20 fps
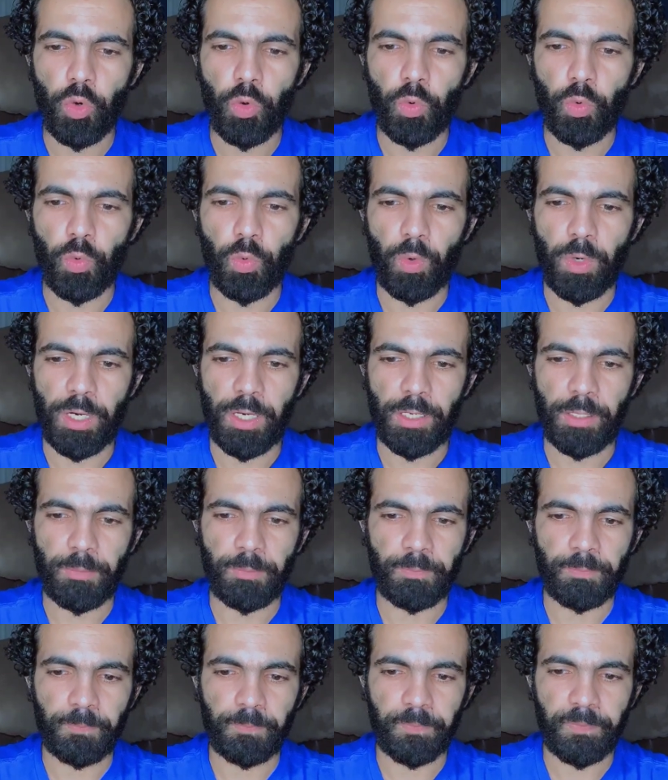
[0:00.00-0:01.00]

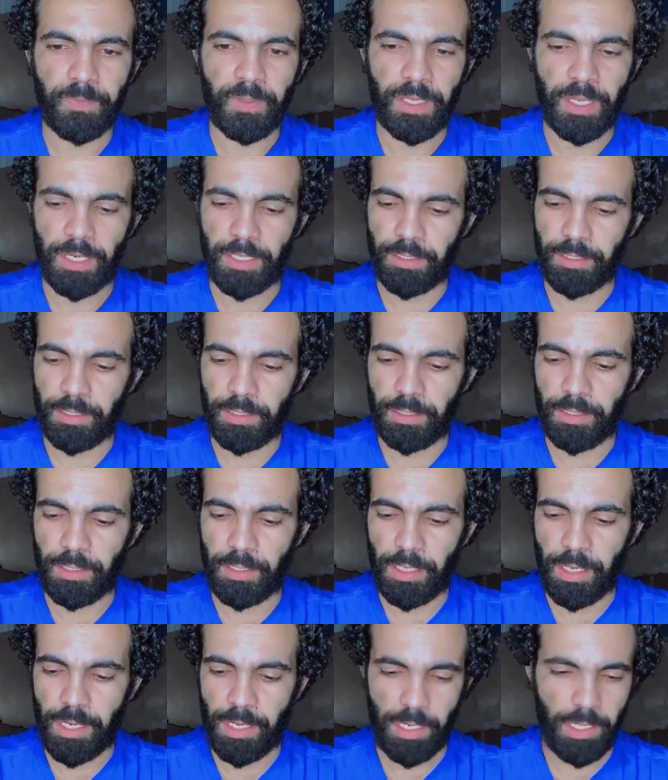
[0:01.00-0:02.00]
ويعني
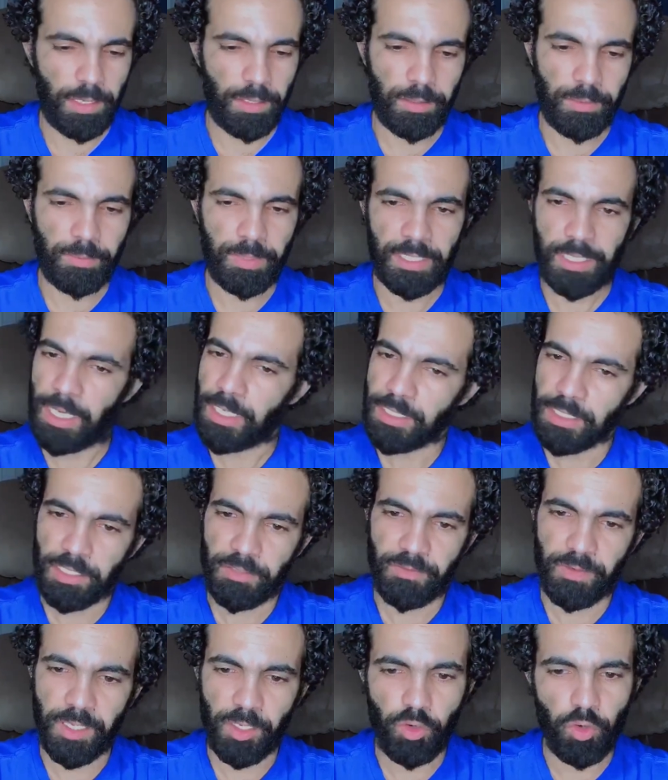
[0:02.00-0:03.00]
انا
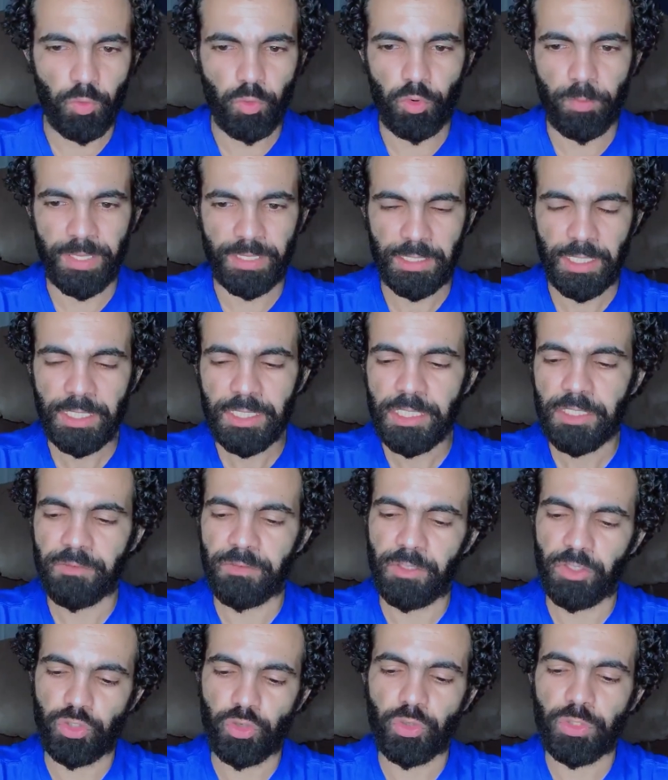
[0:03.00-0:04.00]
بتأسف ليكم وبتأسف
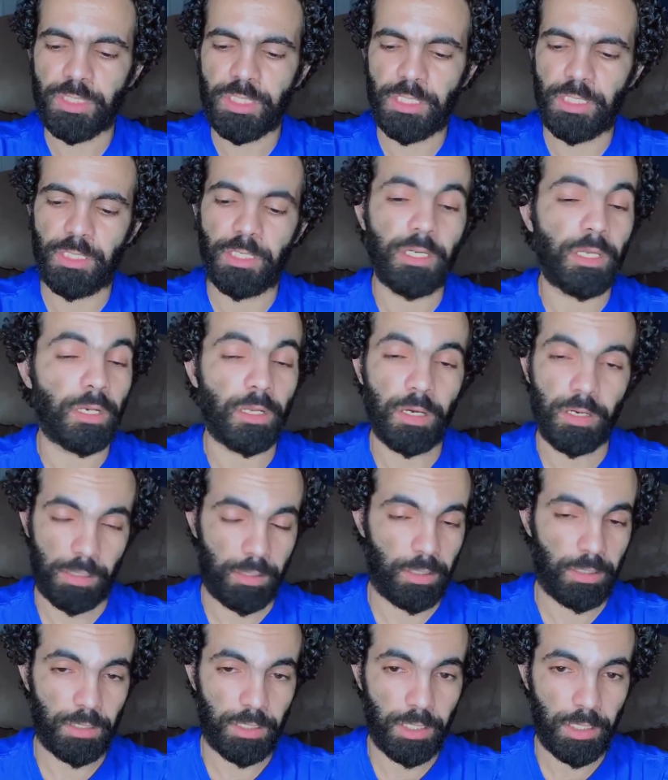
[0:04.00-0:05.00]
لزوجتي ان
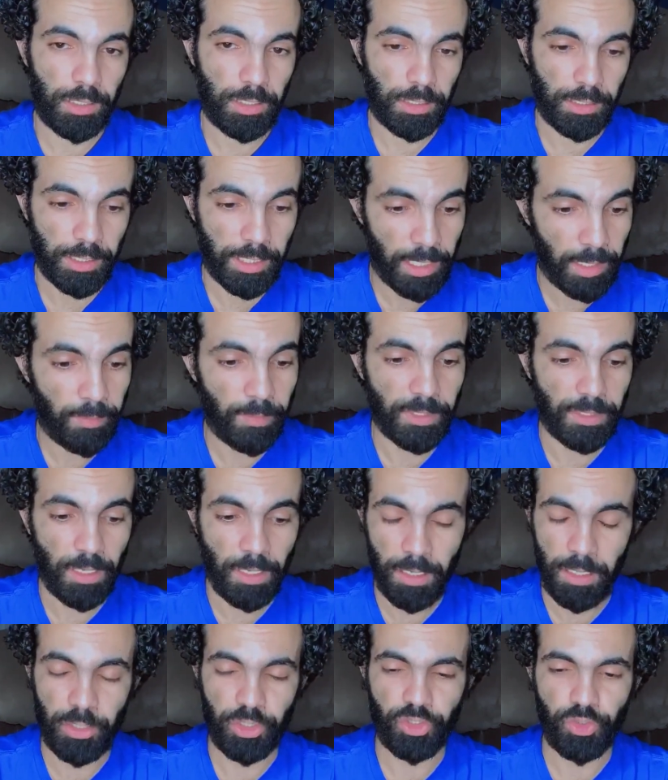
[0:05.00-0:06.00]
القرار ده جه
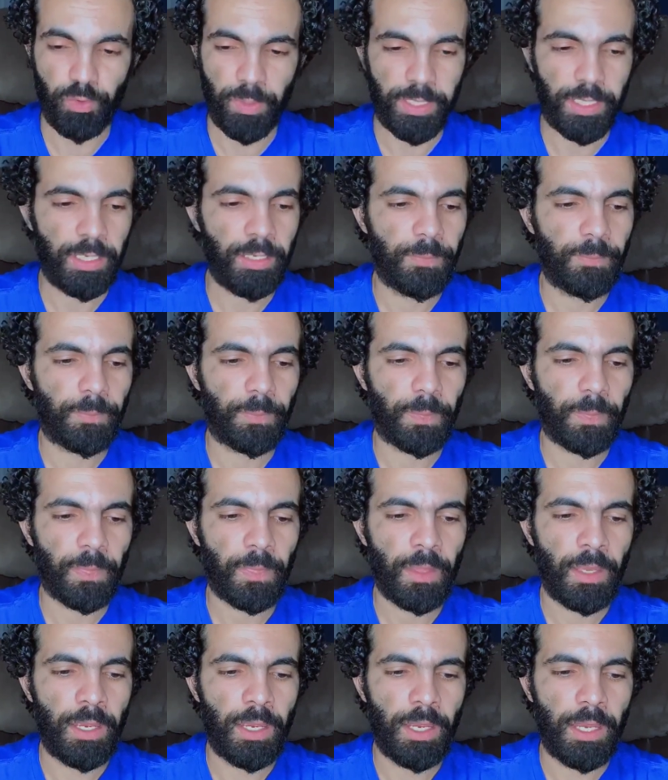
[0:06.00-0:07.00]
متأخر شوية
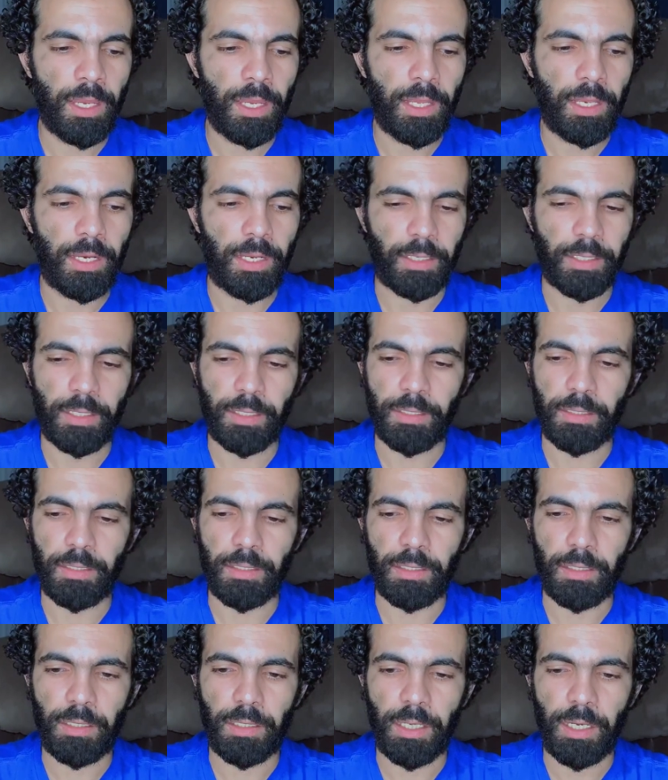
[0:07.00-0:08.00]

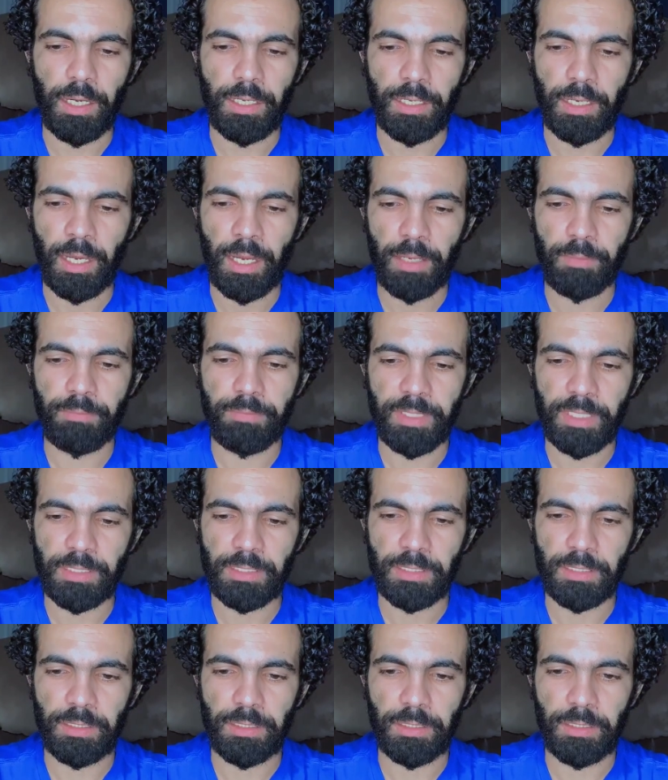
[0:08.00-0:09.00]
لكن انا حبيت
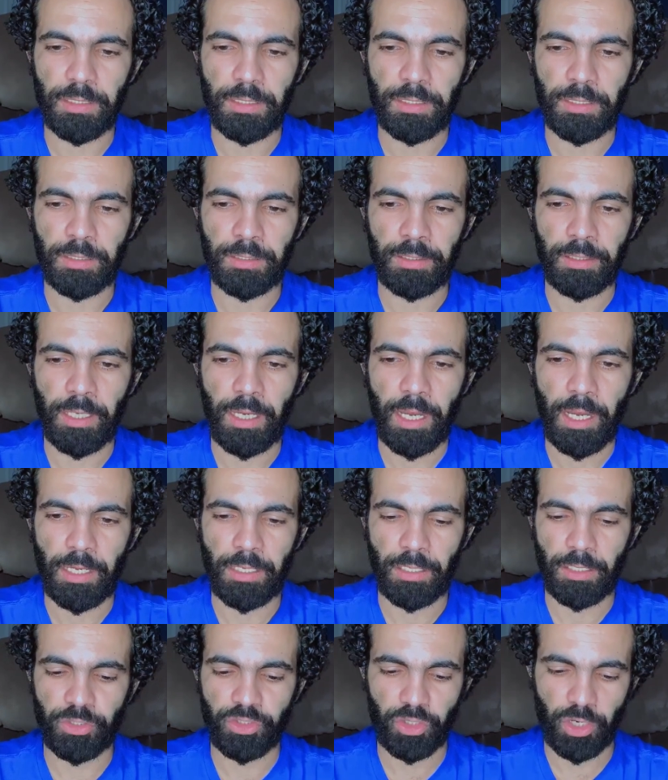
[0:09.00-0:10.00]
ان
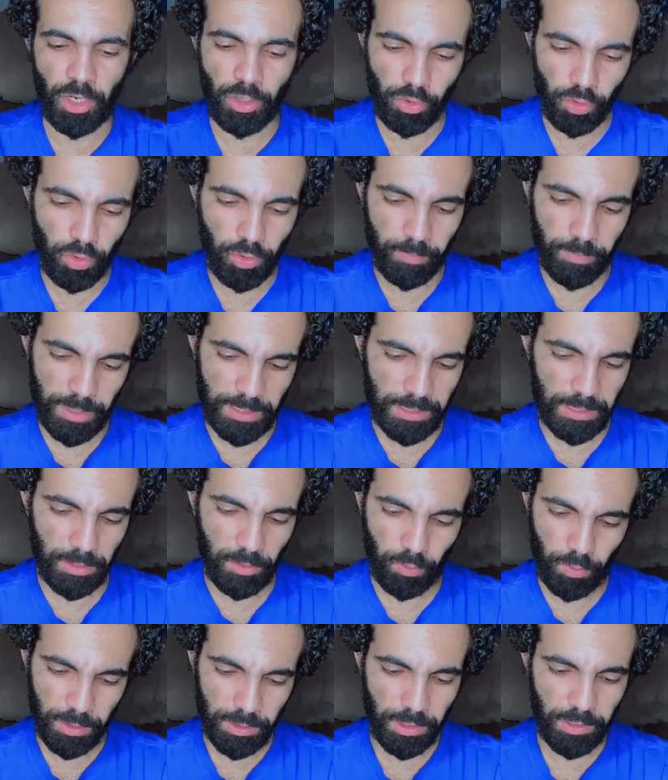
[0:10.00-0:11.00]
انا اشرح لكم بس
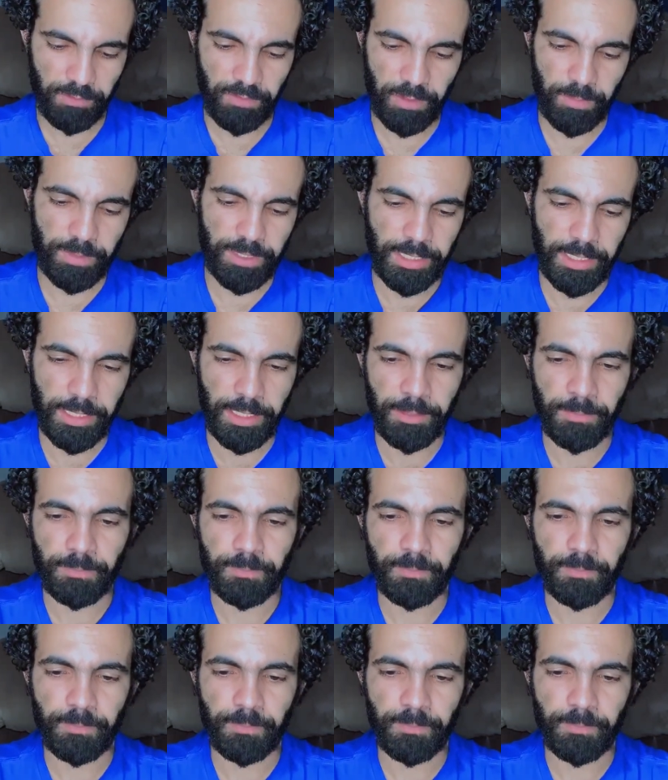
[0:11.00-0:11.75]
الوضع في البدايه